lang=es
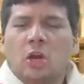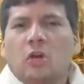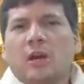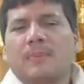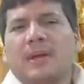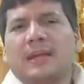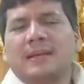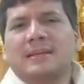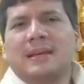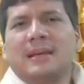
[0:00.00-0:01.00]
los que
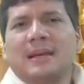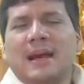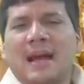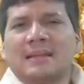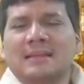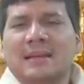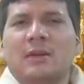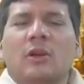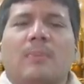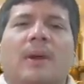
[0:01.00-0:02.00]
padecen cáncer,
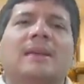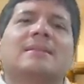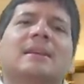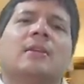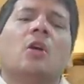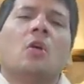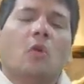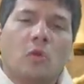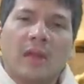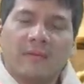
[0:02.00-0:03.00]
los que padecen
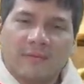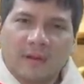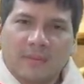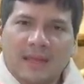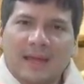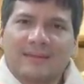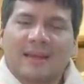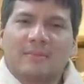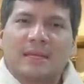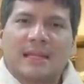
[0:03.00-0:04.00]
una enfermedad
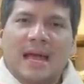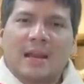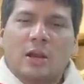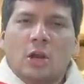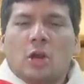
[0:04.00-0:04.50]
terminal,